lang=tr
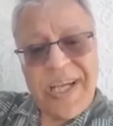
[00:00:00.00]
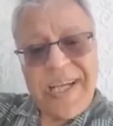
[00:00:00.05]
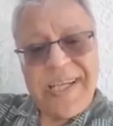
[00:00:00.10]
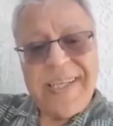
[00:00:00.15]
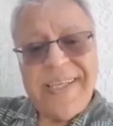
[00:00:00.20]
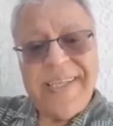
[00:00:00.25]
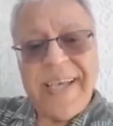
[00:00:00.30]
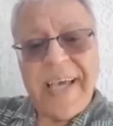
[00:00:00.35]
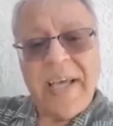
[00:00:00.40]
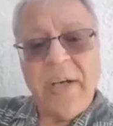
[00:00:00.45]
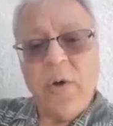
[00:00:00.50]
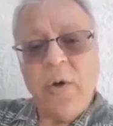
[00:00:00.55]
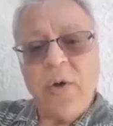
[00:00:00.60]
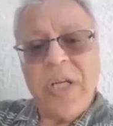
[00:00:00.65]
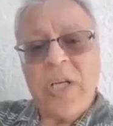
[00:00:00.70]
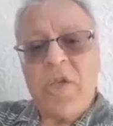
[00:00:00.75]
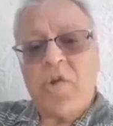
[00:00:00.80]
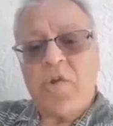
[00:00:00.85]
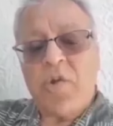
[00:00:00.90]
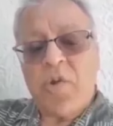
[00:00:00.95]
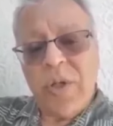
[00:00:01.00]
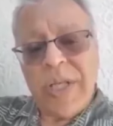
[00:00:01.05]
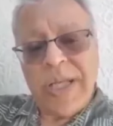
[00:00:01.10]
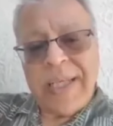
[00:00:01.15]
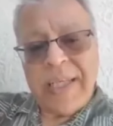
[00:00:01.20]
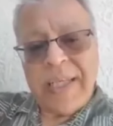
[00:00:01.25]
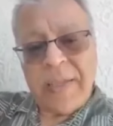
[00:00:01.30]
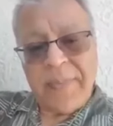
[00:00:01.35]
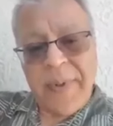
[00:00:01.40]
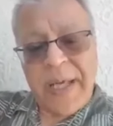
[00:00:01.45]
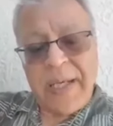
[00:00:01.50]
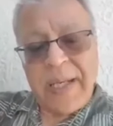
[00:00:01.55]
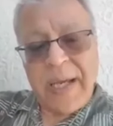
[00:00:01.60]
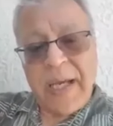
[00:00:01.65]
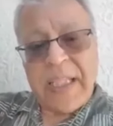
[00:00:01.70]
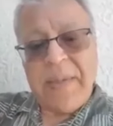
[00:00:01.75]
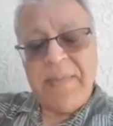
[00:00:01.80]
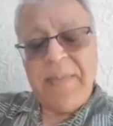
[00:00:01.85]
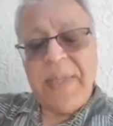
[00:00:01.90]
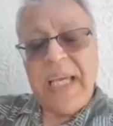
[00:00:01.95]
Sen ona suyla gitmen
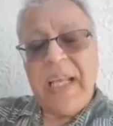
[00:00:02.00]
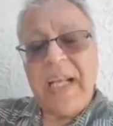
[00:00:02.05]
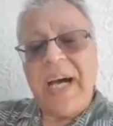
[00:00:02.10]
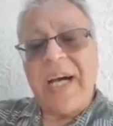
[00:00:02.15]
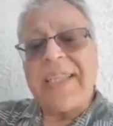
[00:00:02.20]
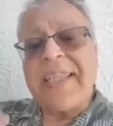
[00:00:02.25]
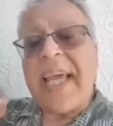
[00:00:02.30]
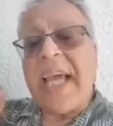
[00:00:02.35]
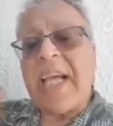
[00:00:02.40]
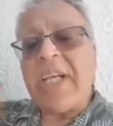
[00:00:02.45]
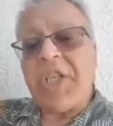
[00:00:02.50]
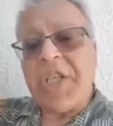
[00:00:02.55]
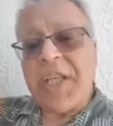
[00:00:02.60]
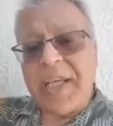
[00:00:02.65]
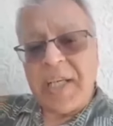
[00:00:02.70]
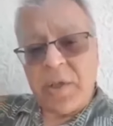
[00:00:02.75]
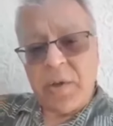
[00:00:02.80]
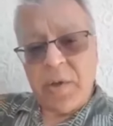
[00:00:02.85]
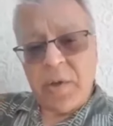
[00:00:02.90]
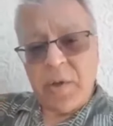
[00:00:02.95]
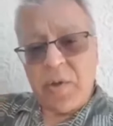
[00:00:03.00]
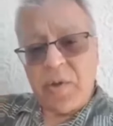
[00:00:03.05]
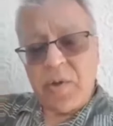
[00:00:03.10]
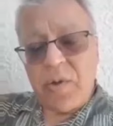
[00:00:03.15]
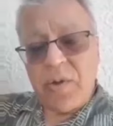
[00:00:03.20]
lazımken ateşle gidiyorsun.